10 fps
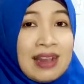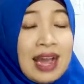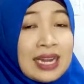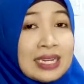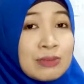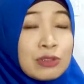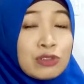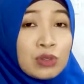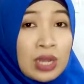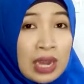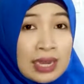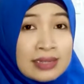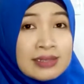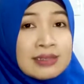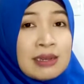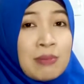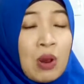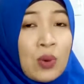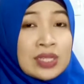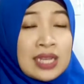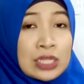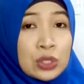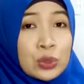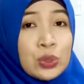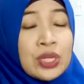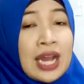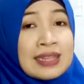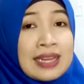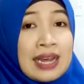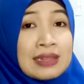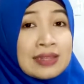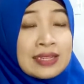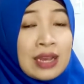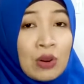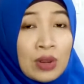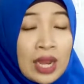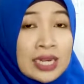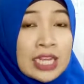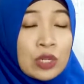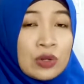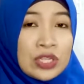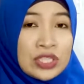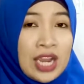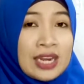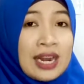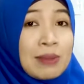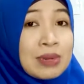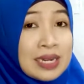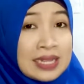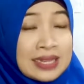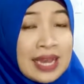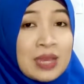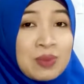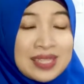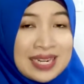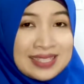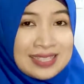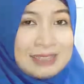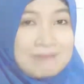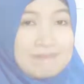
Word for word: Hal ini menunjukkan bahwa satu di antara tiga orang di Indonesia adalah menderita hipertensi.